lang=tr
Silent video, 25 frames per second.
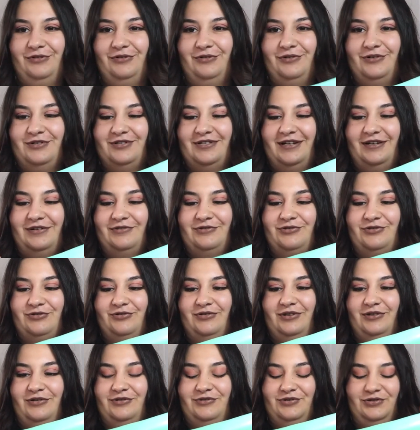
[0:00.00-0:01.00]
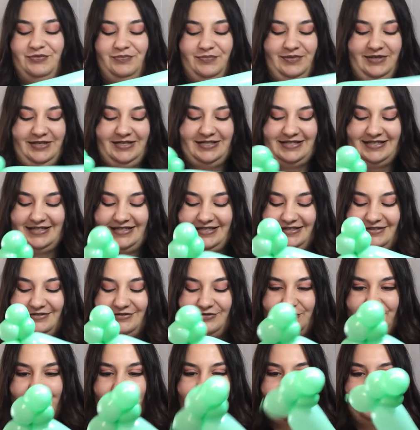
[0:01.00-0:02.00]
O yüzden şurada küçük bir
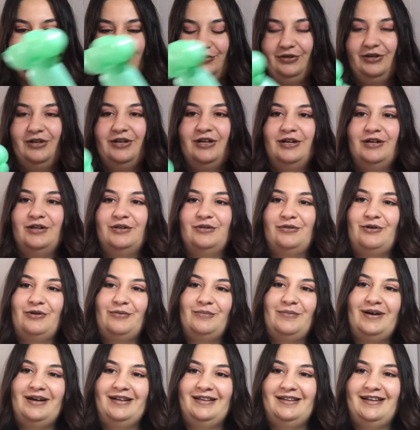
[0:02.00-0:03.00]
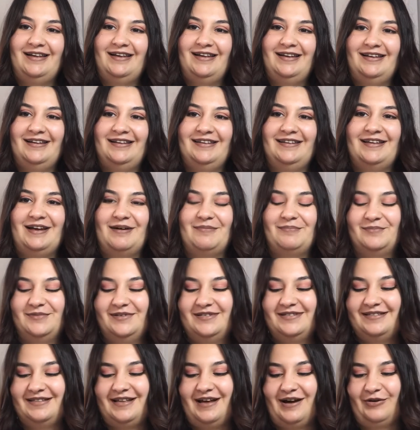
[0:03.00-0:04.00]
sıkıntı oldu. Normalde
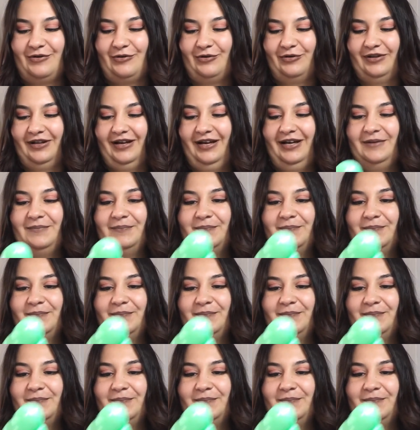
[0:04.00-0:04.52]
yapması daha kolay.